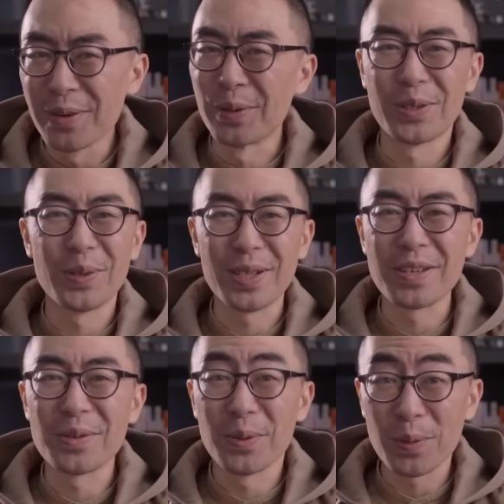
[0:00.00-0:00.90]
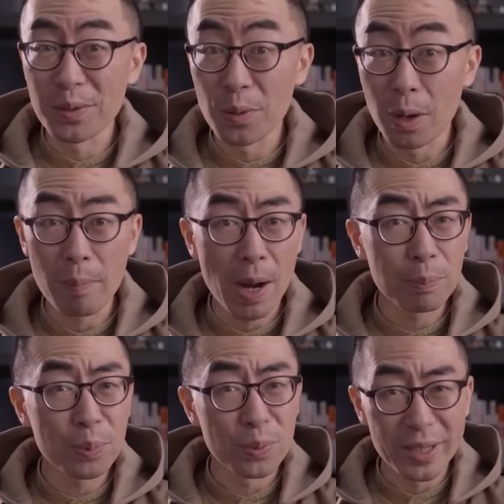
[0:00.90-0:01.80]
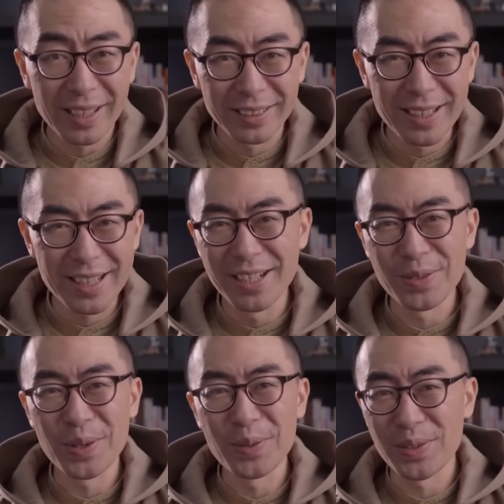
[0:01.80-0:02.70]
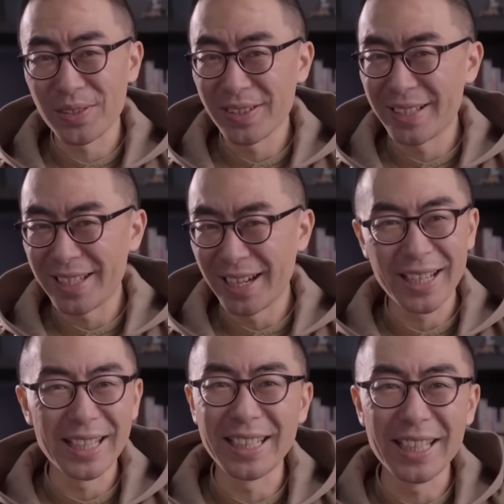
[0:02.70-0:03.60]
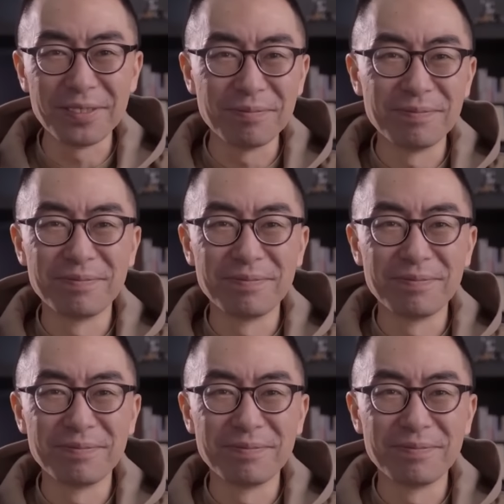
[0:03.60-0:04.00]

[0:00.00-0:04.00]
我是火箭叔，关注我，把不一样的科学故事讲给你听。